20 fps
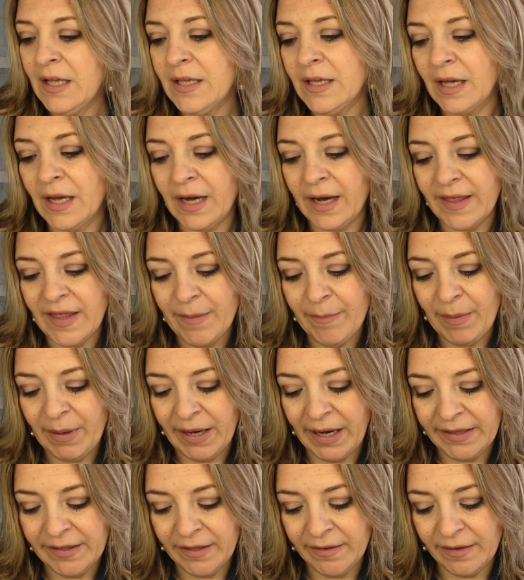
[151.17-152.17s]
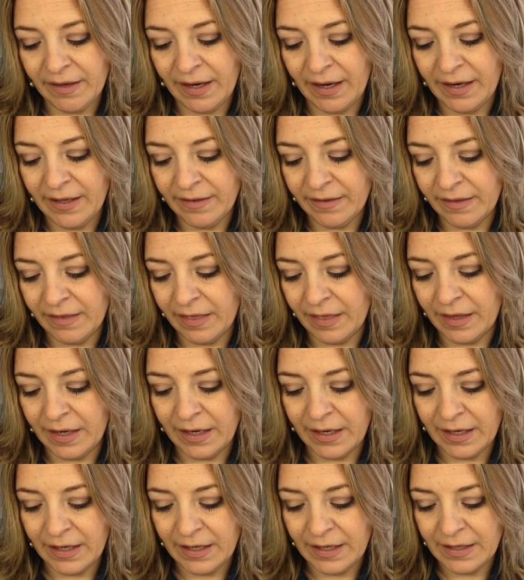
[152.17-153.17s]
Y en cada paquete trae
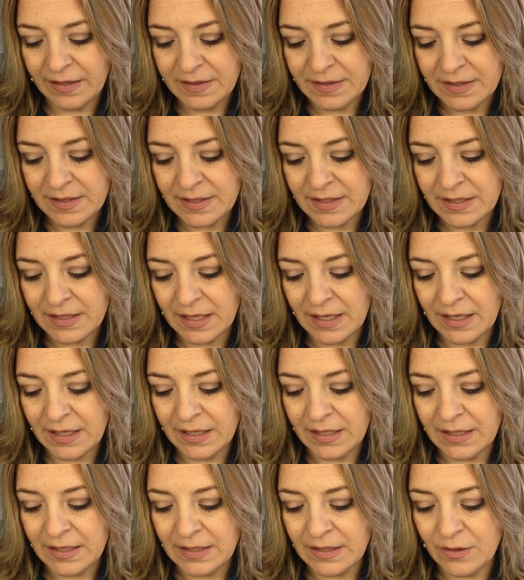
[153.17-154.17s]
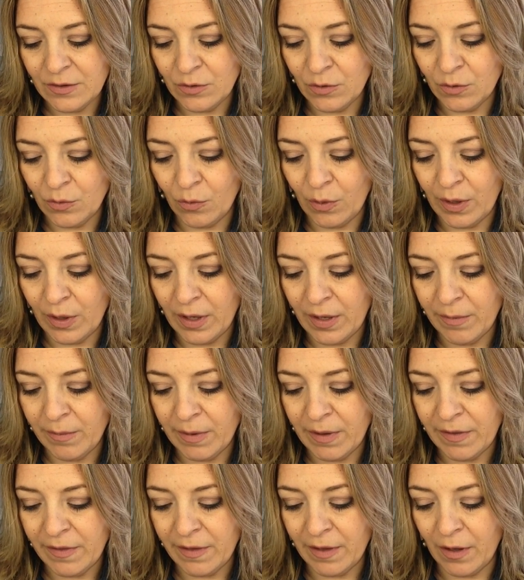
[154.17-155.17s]
3, 6,
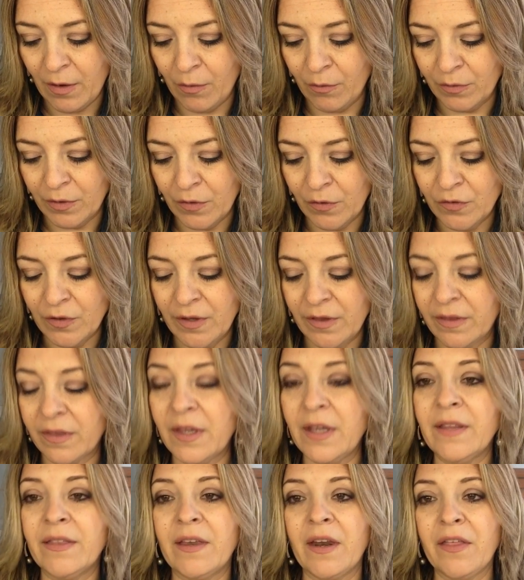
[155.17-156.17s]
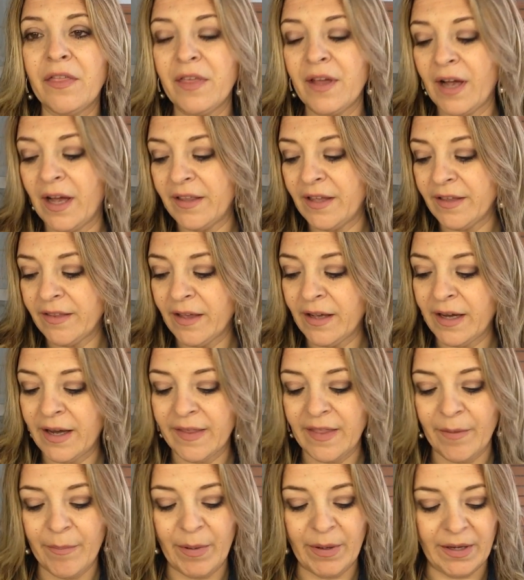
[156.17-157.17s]
9, 10, 11, 12 y 13 galletas en
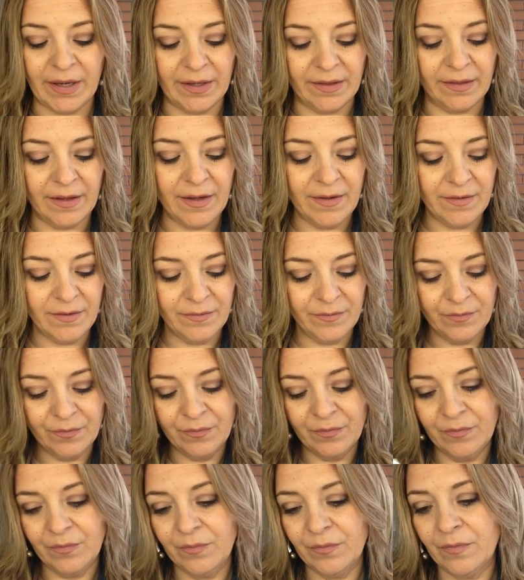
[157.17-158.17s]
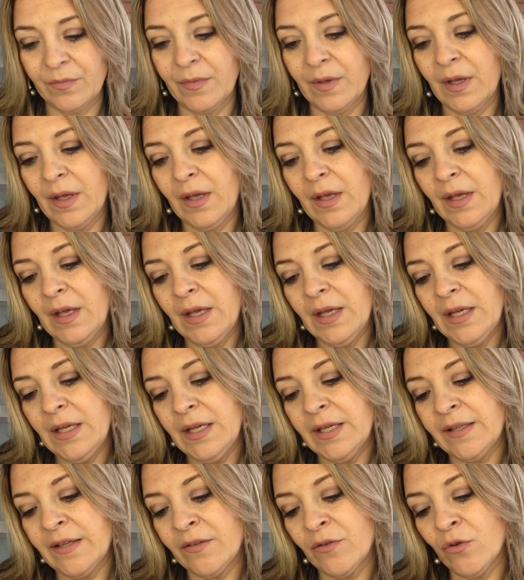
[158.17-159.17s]
cada paquete.
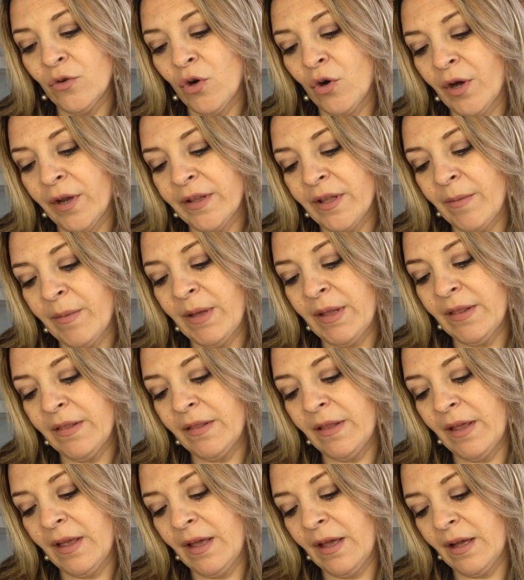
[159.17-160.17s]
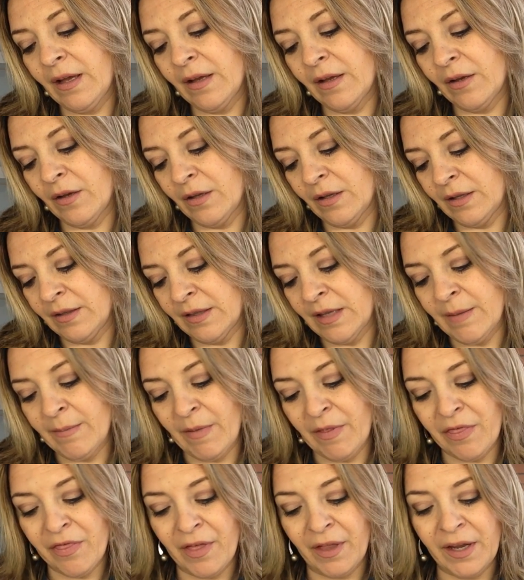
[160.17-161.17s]
Estas son concretamente de
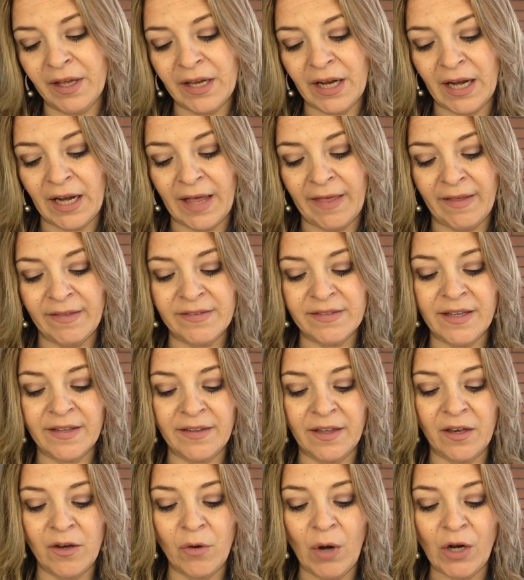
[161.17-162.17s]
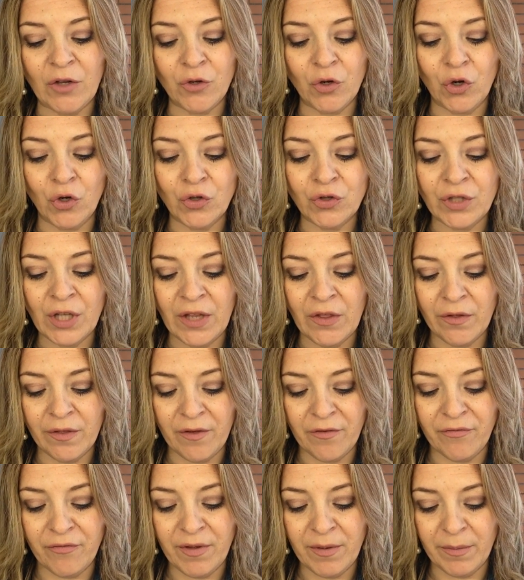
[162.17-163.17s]
manzana y granada, es decir, tienen un alto contenido
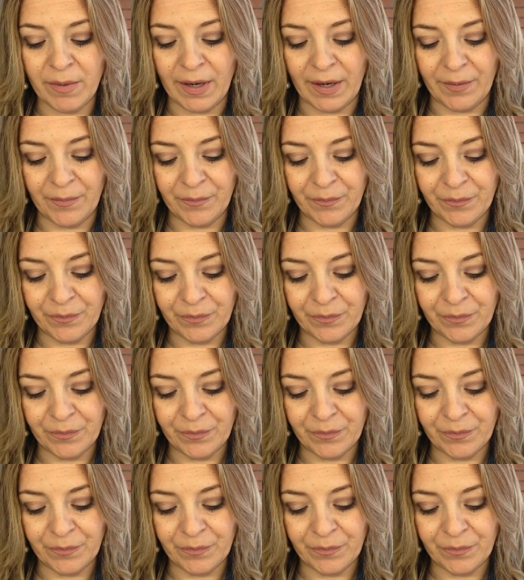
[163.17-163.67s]
de fibra.